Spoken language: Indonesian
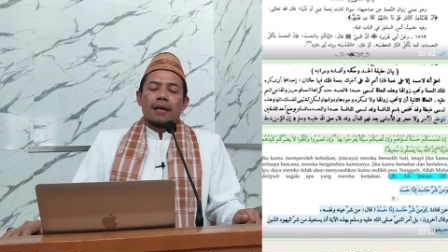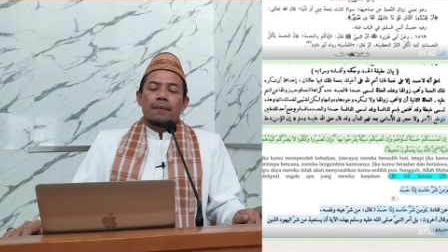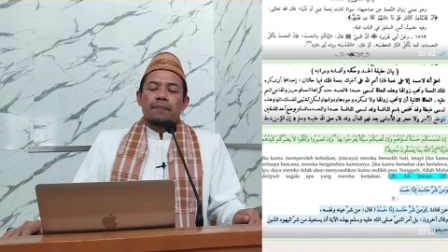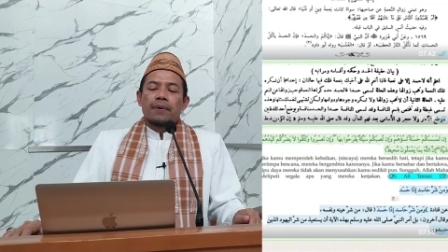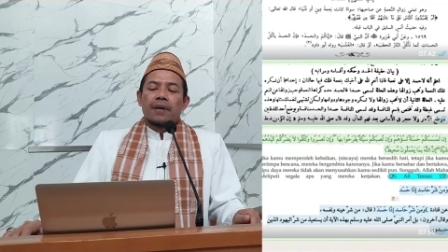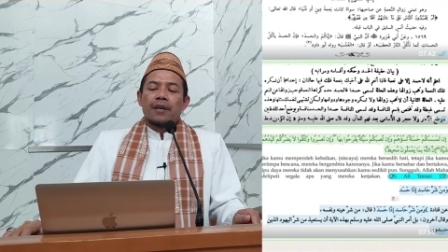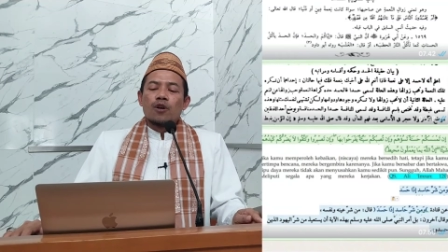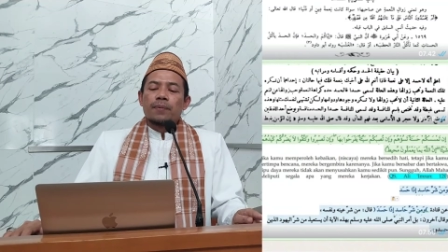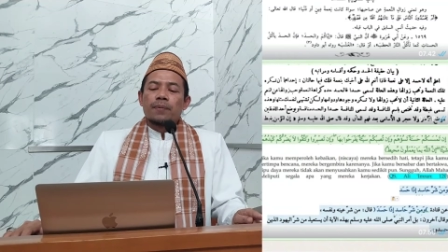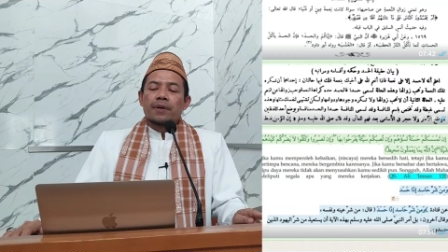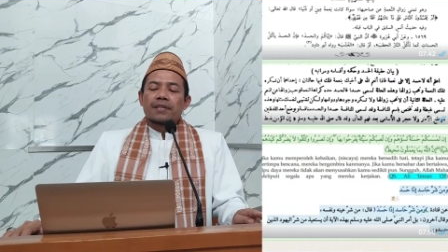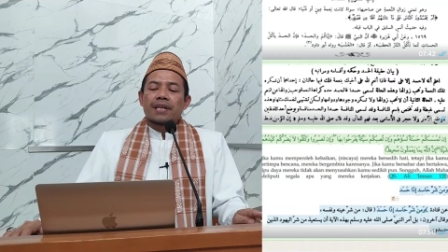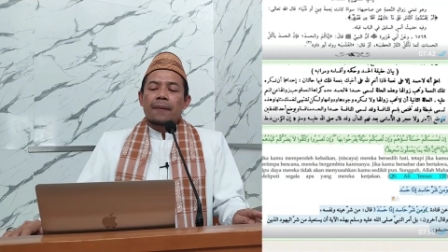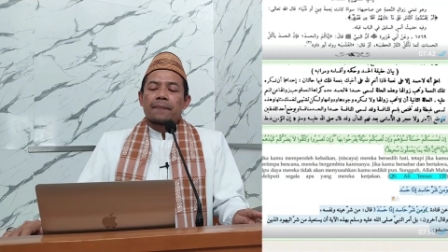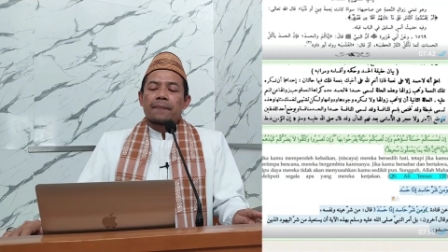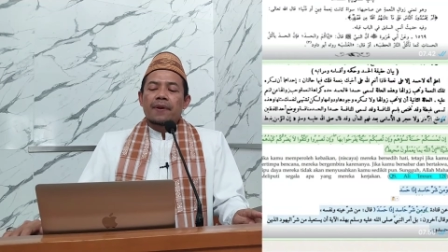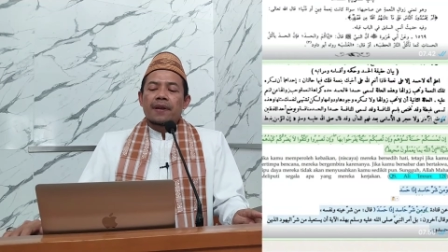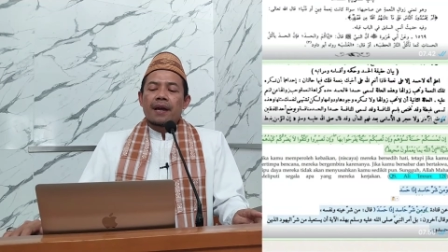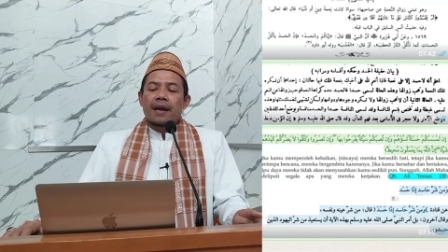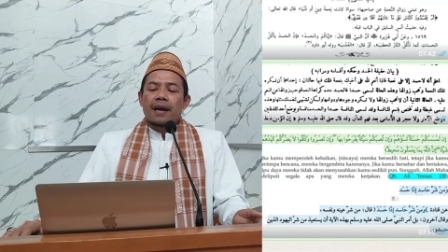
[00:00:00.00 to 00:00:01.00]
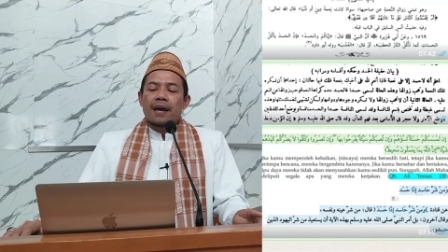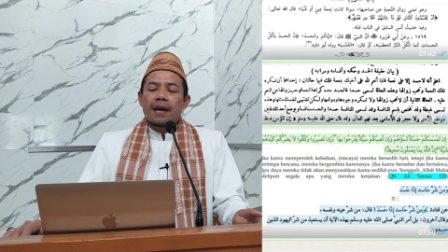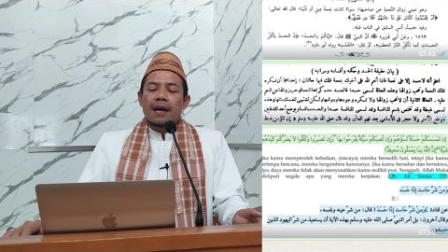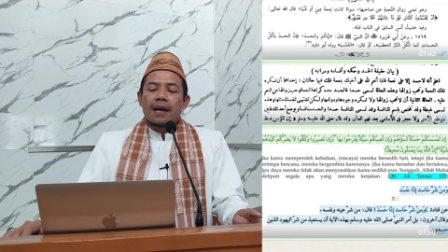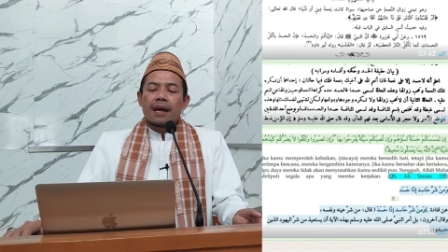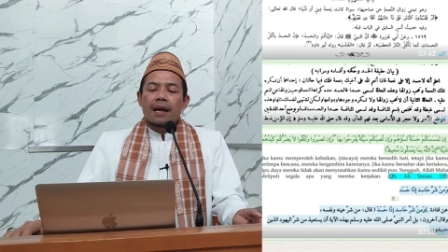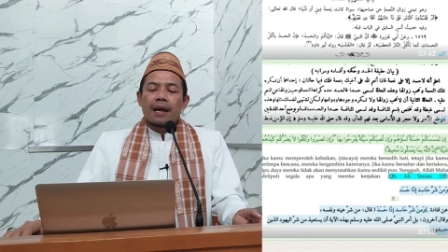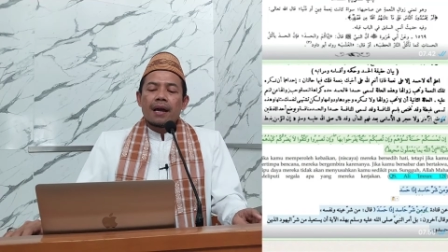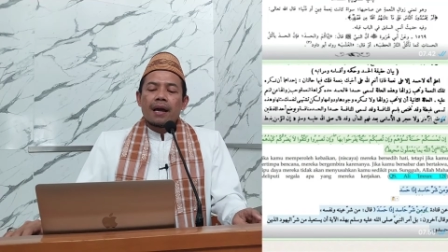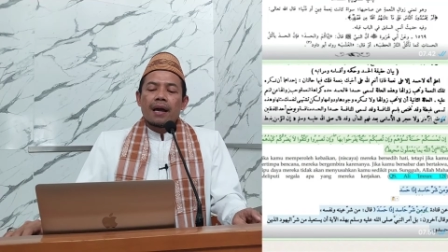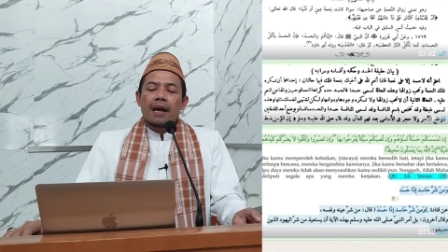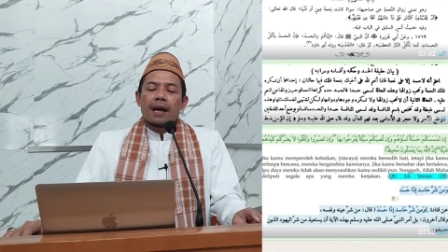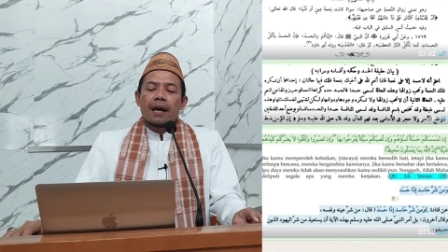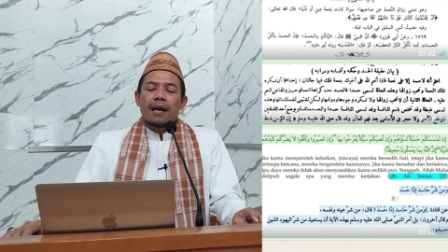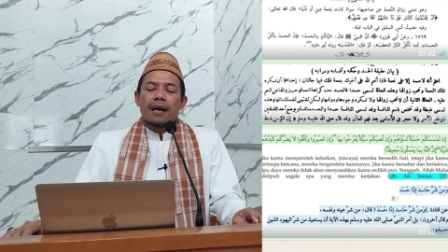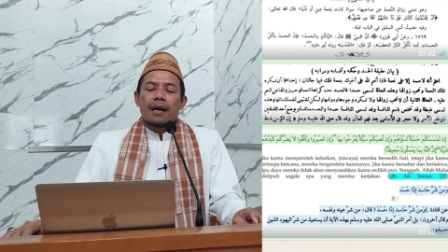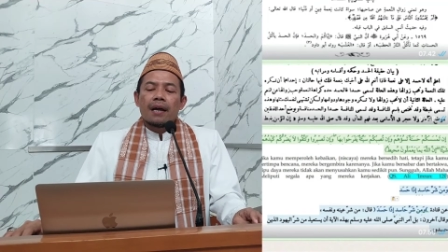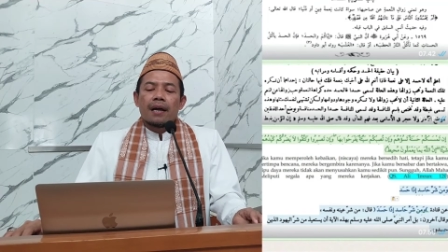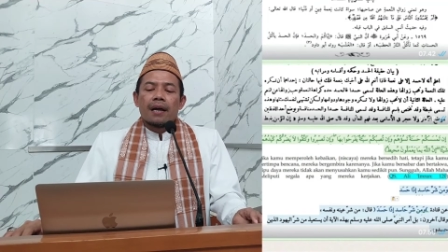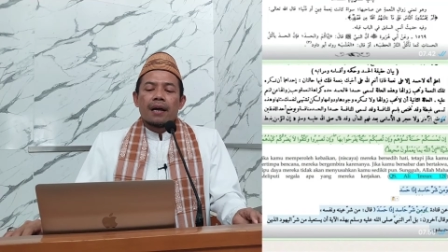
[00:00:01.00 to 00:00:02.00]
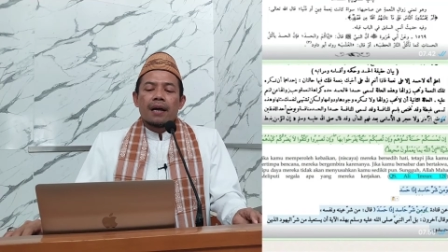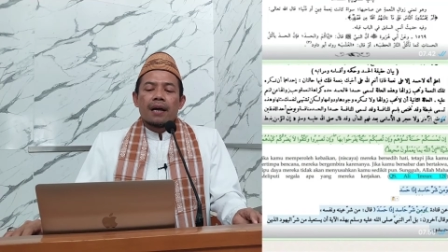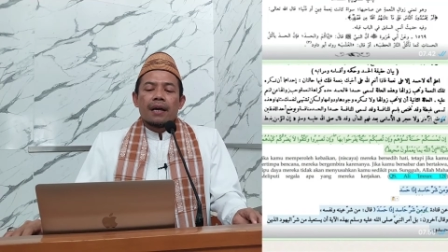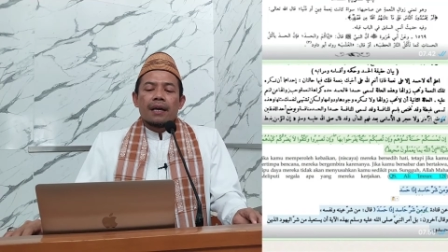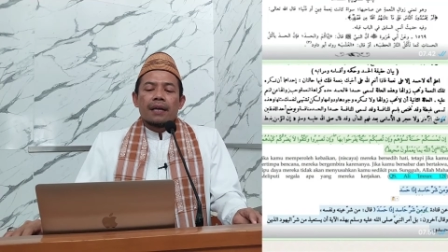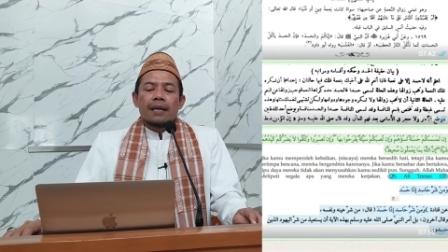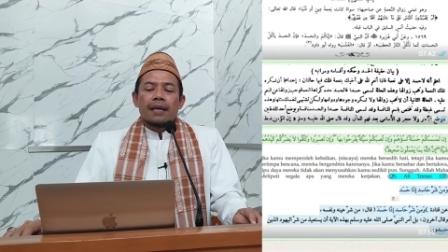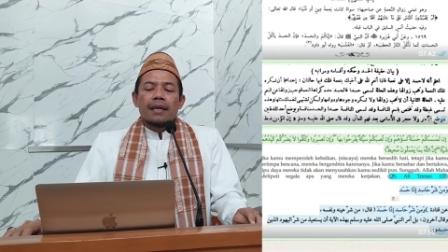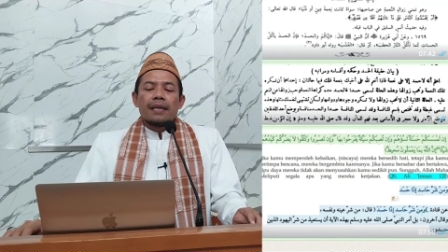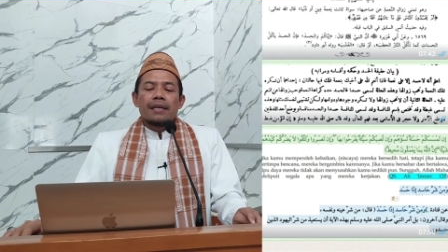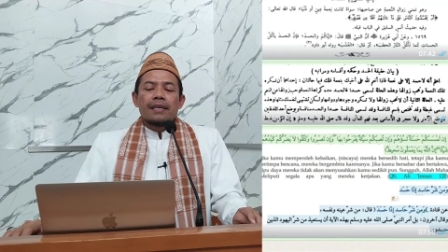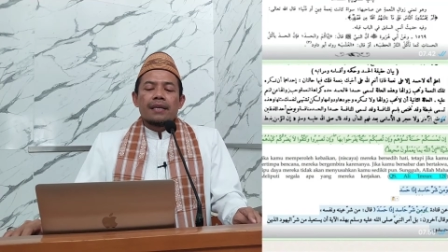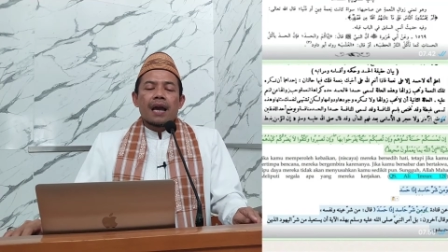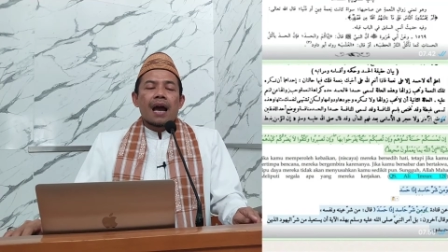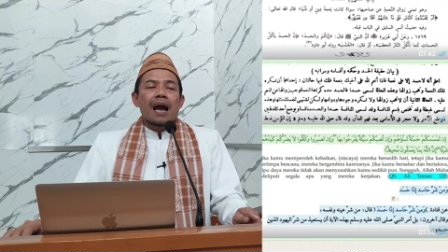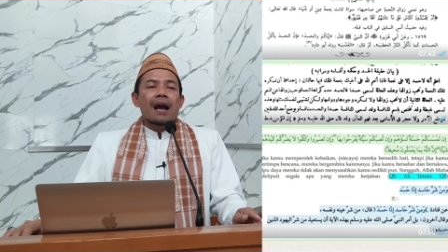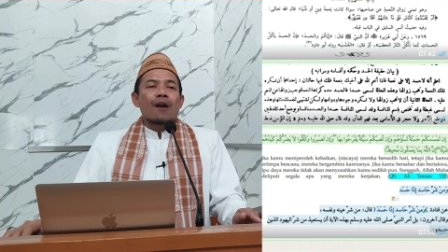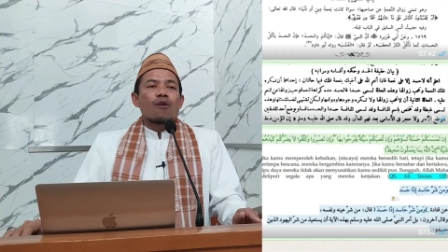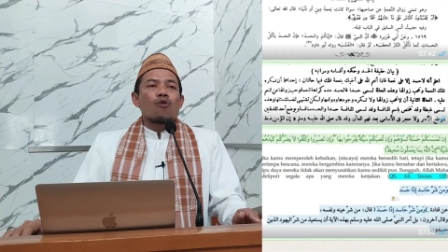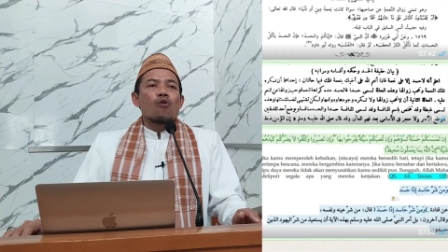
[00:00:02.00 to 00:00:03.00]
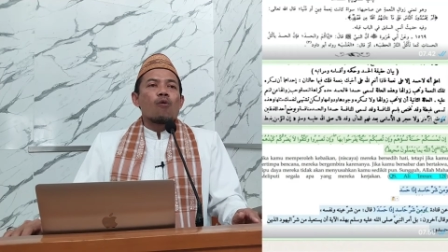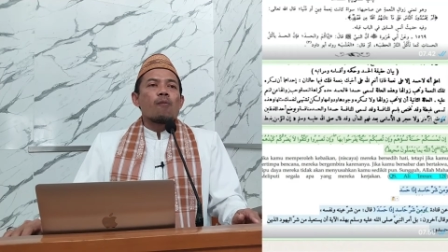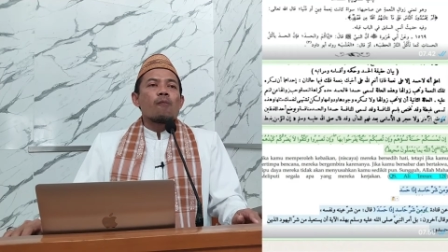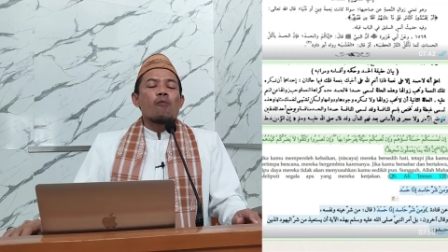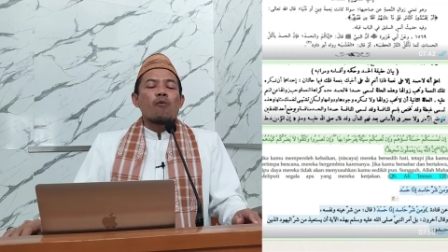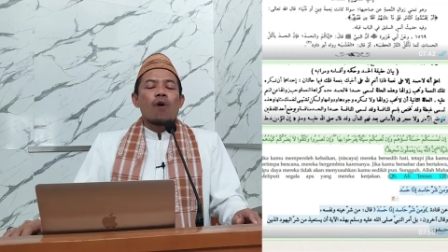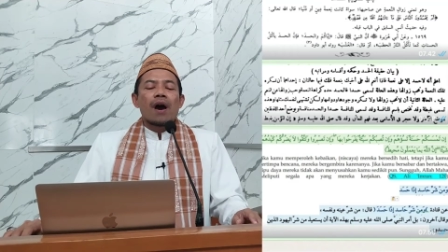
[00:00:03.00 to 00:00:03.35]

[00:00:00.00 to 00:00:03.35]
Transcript: Beliau bersabda, "Iyyakum